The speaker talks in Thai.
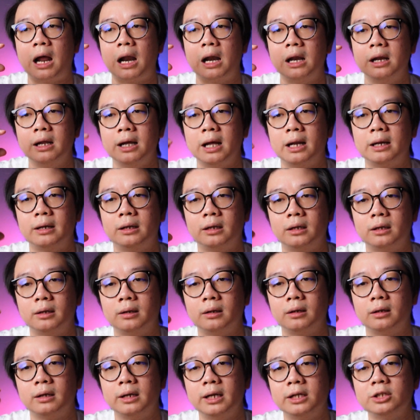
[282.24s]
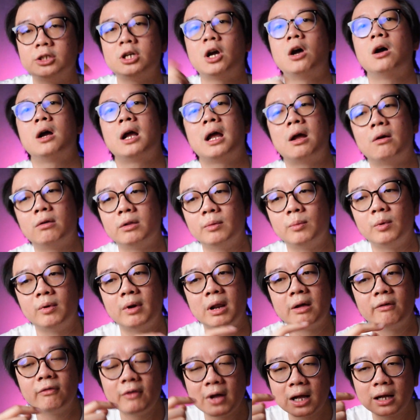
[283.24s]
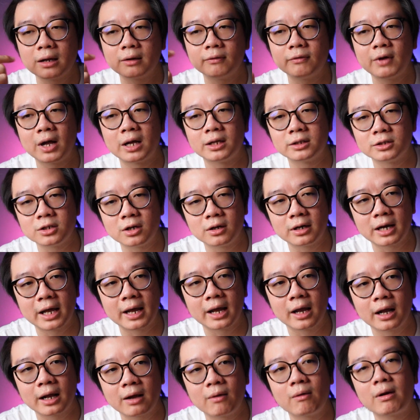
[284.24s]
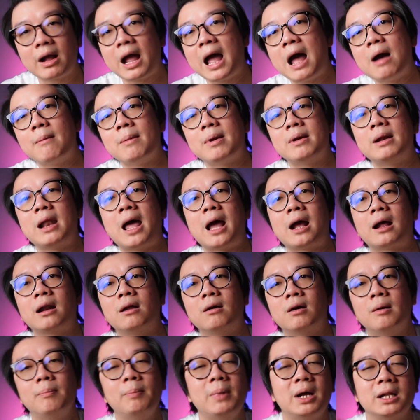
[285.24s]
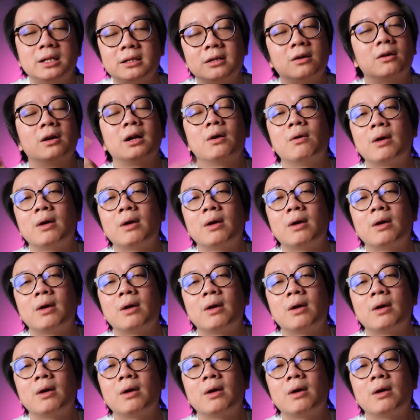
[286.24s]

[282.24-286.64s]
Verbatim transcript: เลื่อนช่องเอาสมมติว่าเราฟังช่องอะไร99เป็นหลักเราก็เปิดช่อง